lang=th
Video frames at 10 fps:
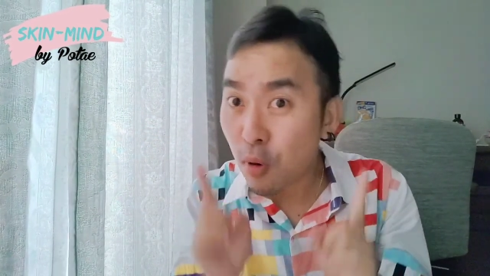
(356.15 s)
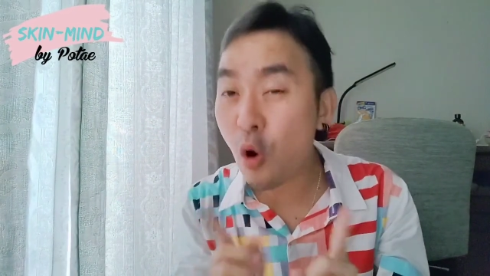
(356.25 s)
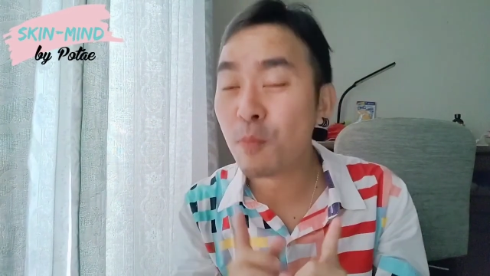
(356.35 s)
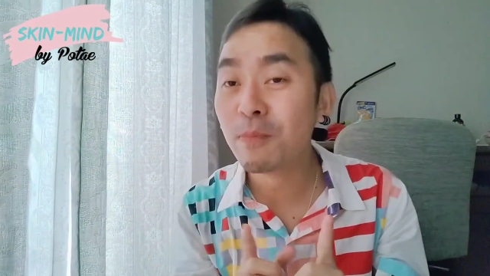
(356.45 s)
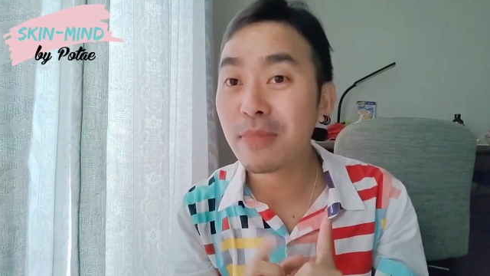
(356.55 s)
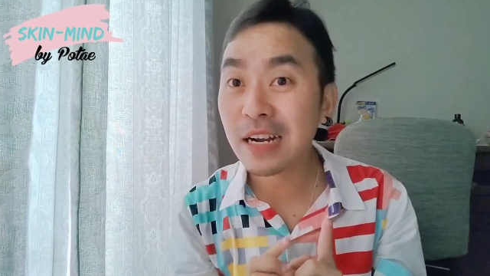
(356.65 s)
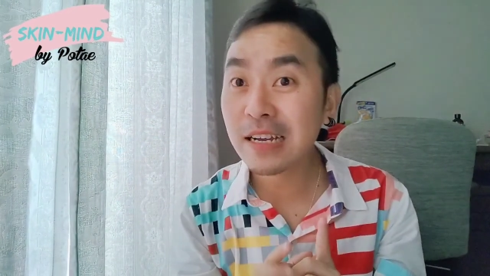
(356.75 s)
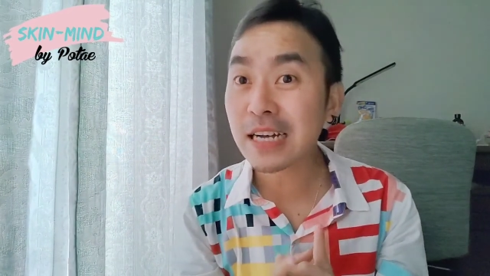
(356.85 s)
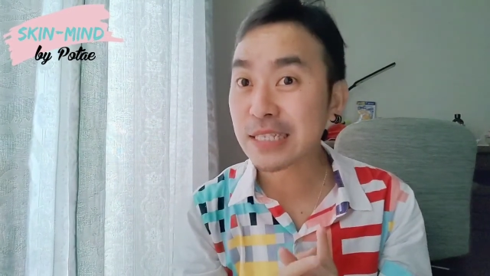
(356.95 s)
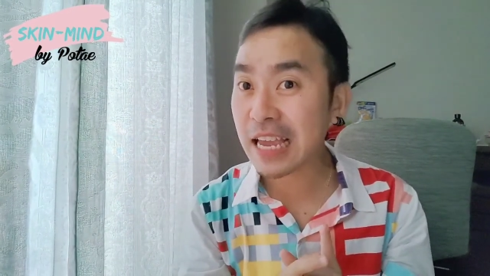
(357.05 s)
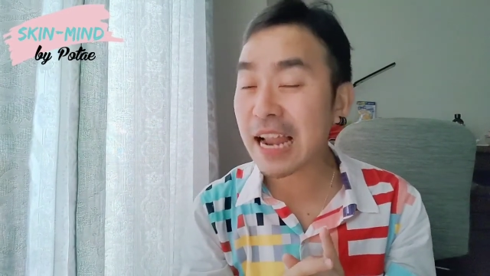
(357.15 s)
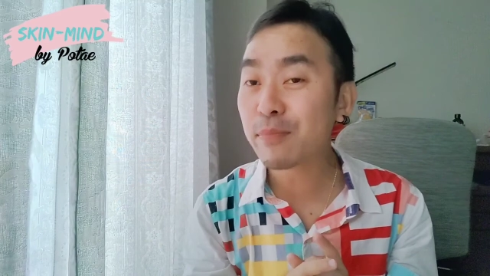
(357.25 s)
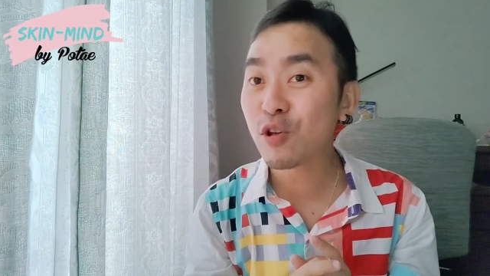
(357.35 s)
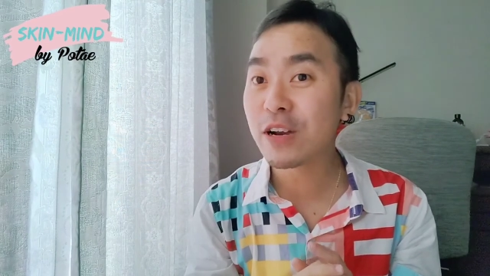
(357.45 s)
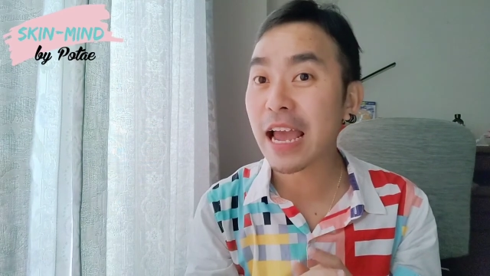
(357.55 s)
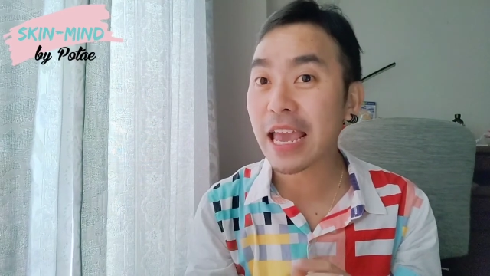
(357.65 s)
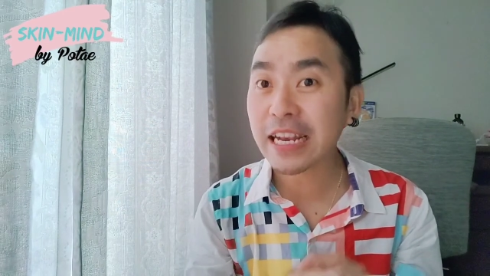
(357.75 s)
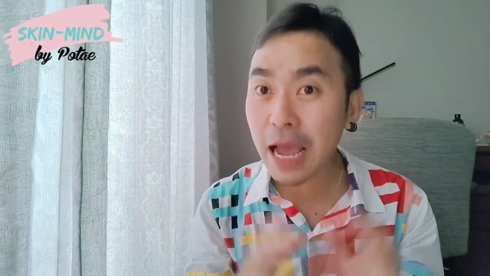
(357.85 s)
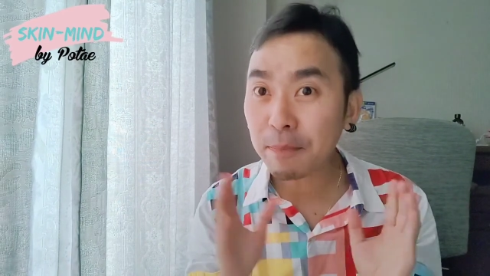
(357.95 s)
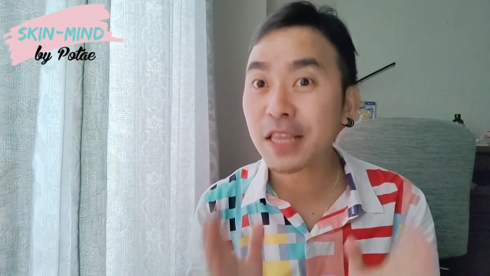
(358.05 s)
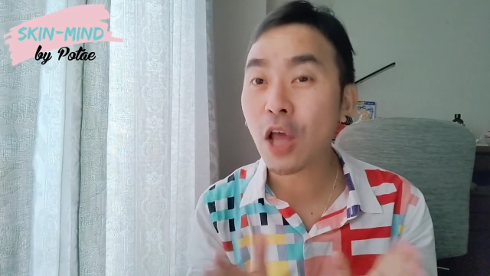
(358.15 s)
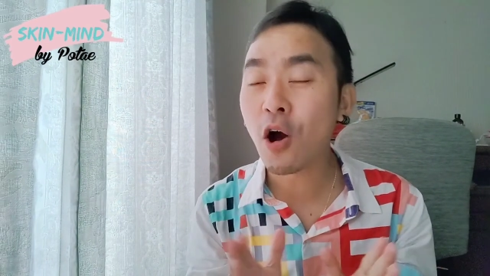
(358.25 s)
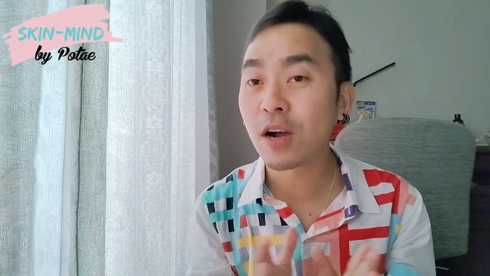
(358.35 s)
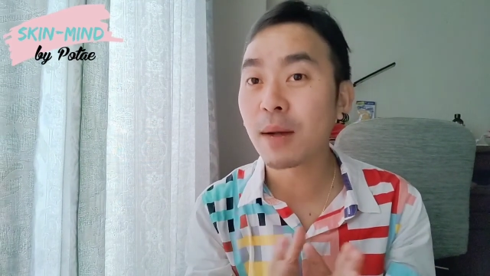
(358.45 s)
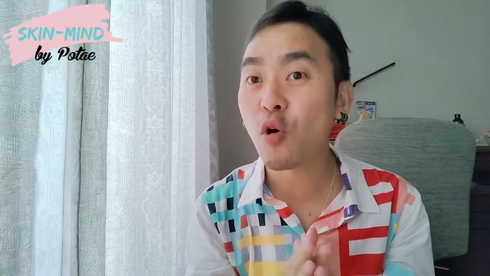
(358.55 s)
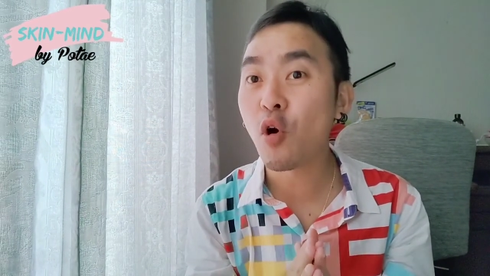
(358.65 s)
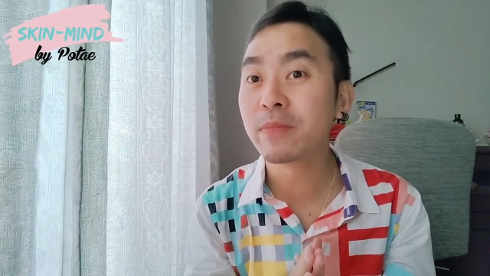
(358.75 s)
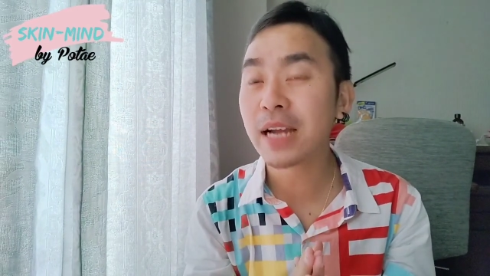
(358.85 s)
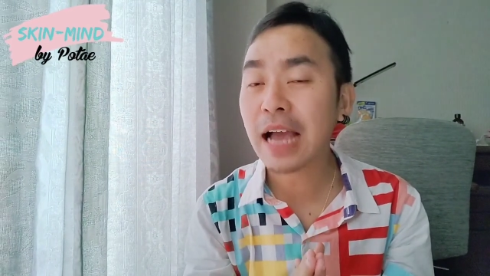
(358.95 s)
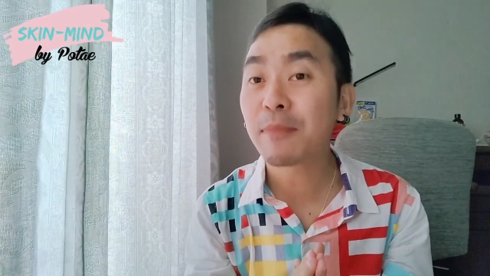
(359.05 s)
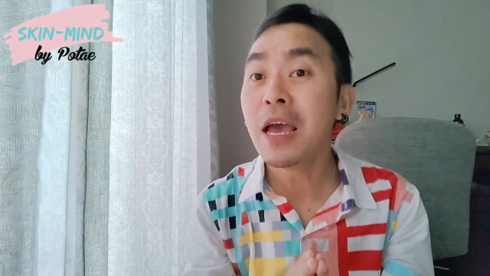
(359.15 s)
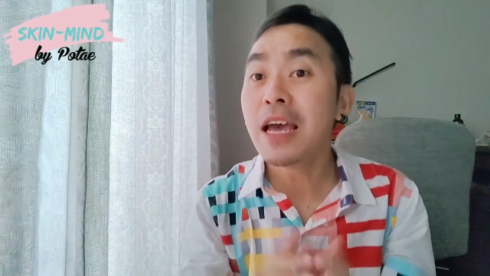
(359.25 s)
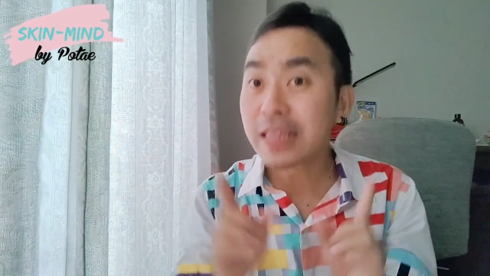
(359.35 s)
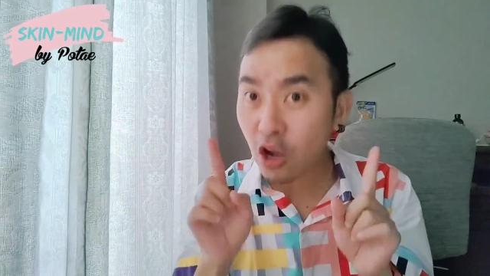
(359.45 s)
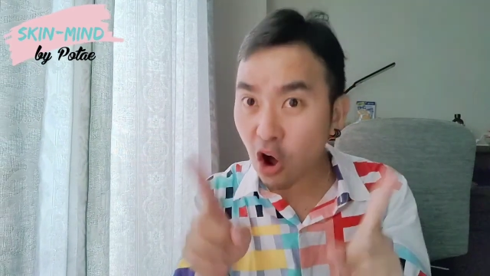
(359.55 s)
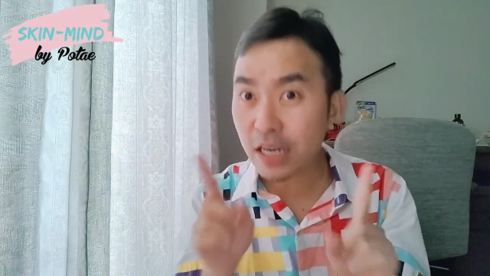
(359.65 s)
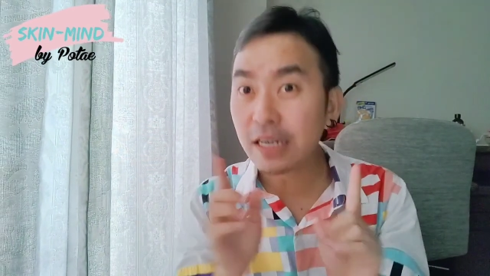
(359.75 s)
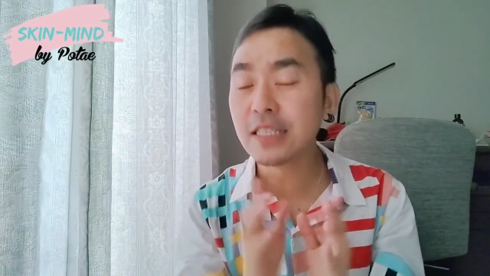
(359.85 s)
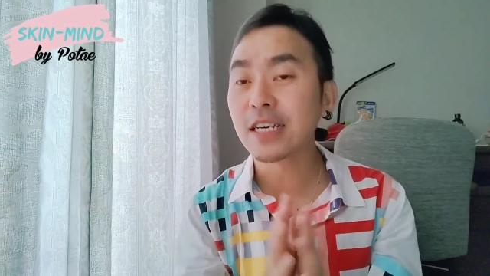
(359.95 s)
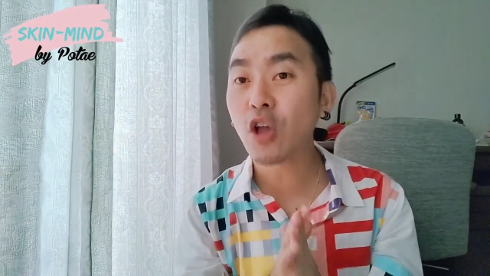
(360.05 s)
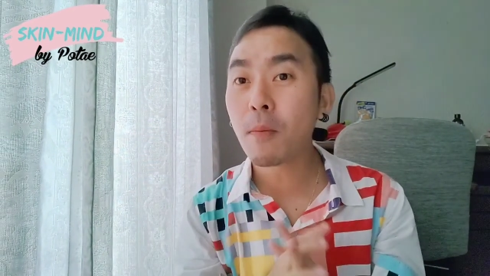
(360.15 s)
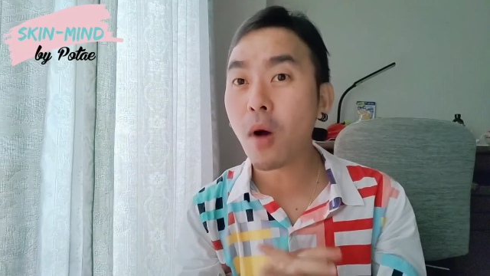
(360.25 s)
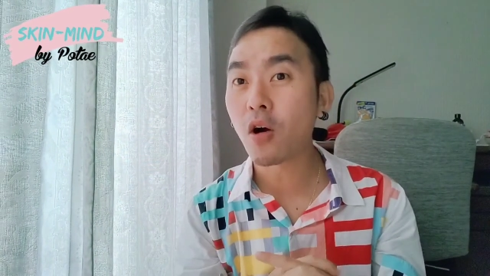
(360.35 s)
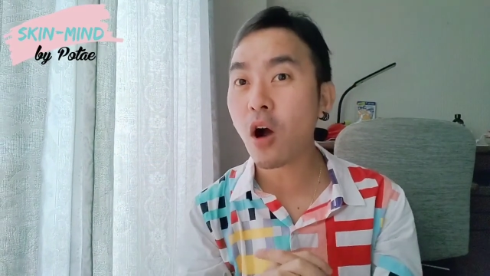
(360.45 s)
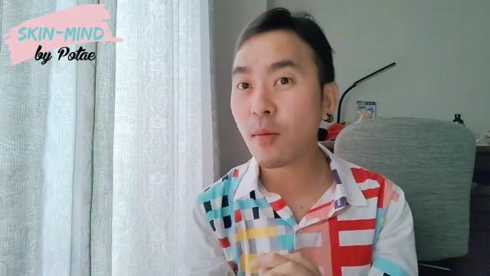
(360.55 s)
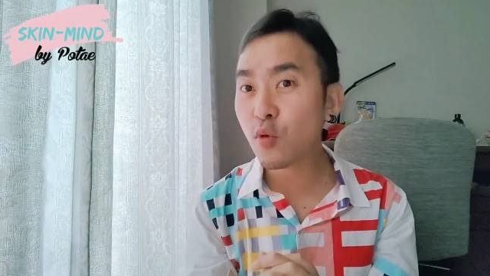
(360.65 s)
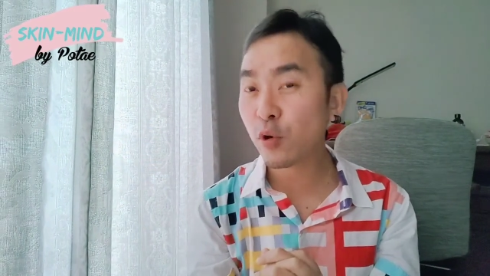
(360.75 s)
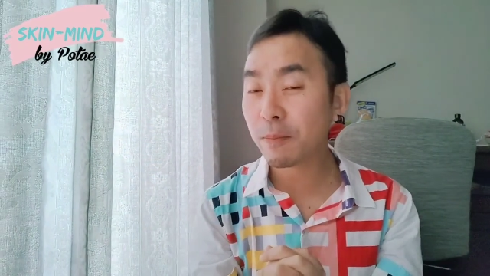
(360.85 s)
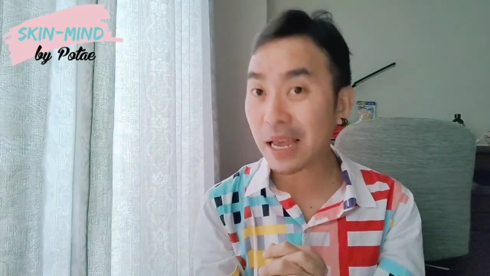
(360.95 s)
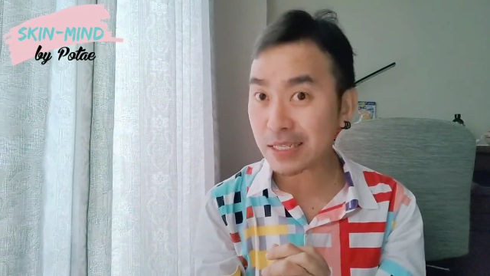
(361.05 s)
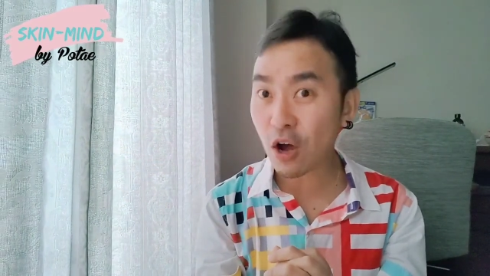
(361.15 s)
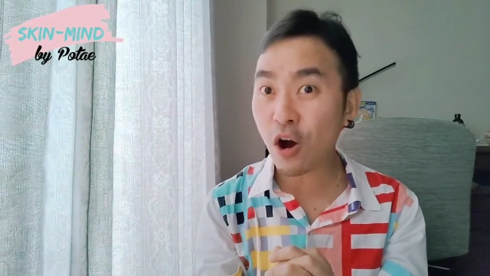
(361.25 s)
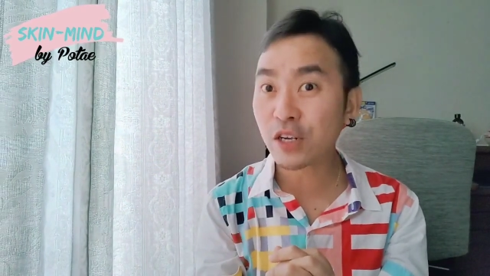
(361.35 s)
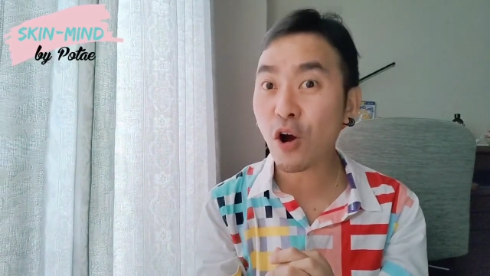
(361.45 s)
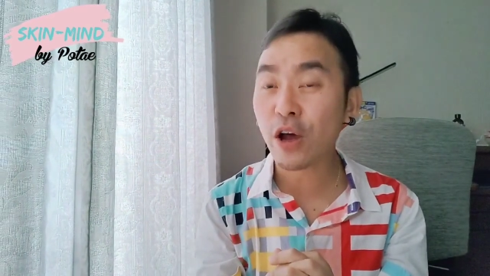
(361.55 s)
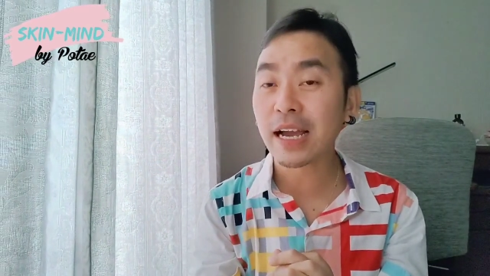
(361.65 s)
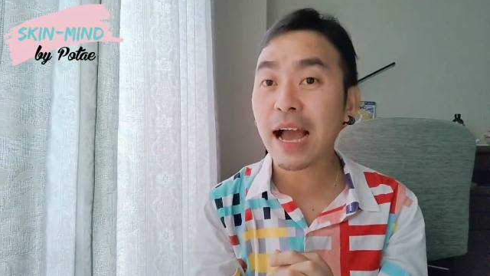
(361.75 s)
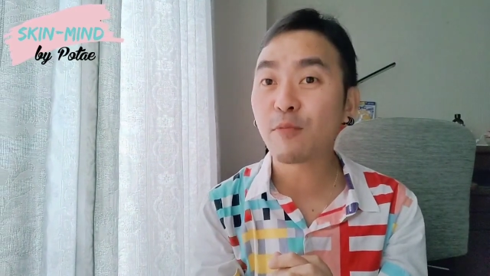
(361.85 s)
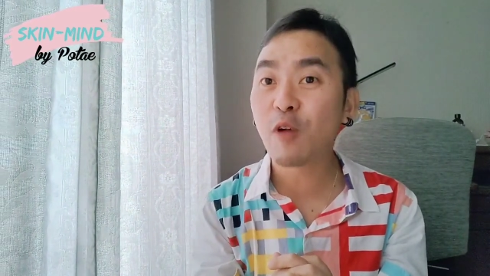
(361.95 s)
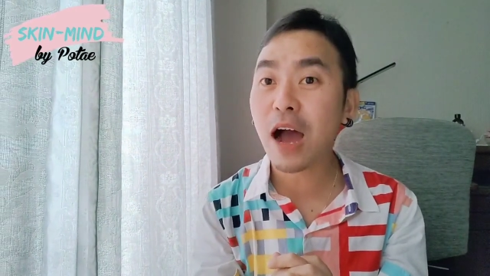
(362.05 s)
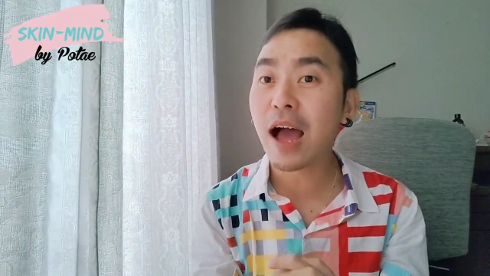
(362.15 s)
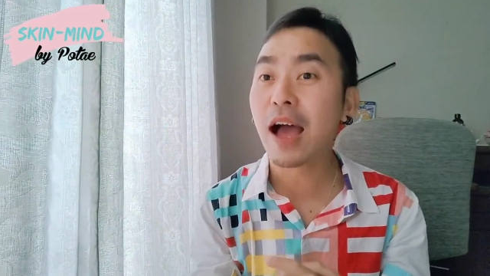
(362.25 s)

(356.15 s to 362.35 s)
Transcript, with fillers: ผมเลือกเซรั่มตัวไหนให้ได้ไปต่อกับผมนะครับแต่ก่อนอื่นจะต้องบอกข้อมูลเบสออนก่อนนะครับว่า